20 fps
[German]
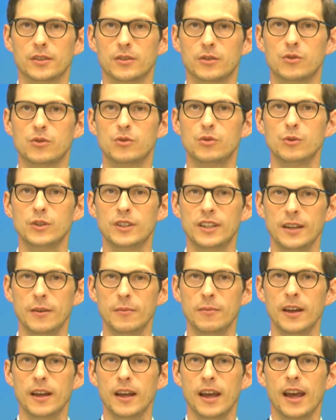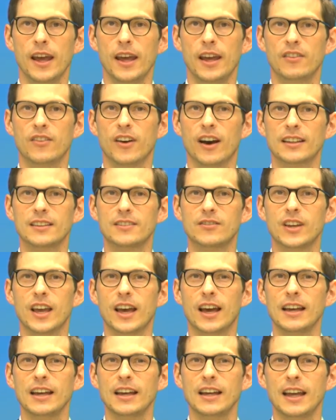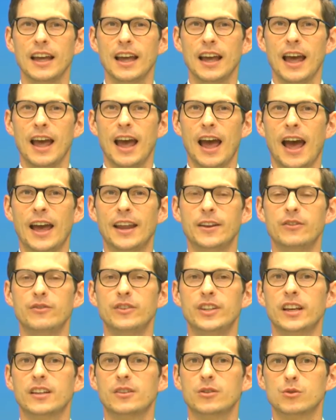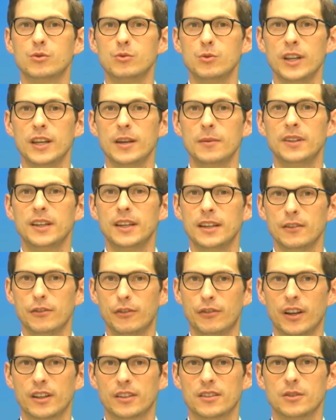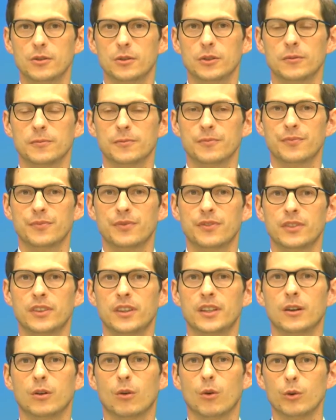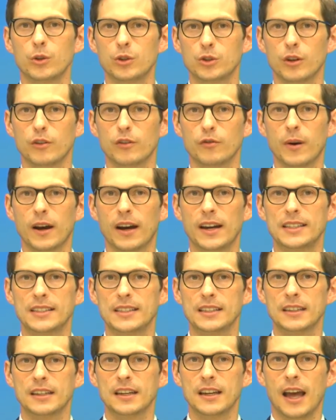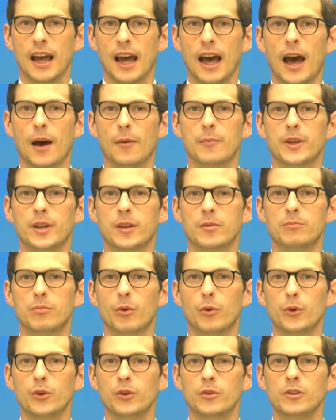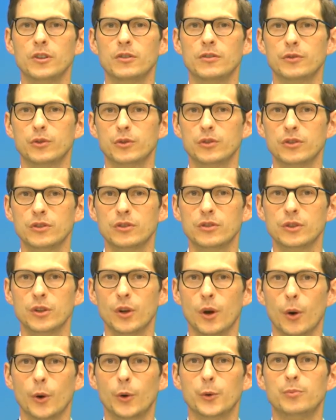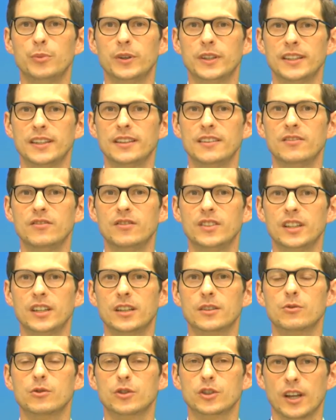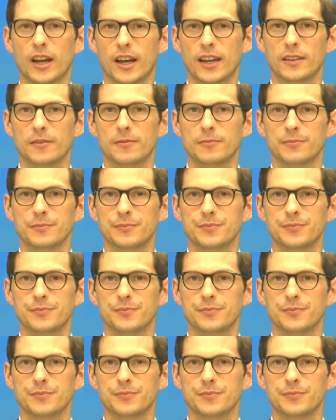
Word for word: Zudem erwarten wir eine wieder zunehmende Inflation. Denn Rohstoffpreise haben ihren Boden gefunden und beginnen wieder zu steigen.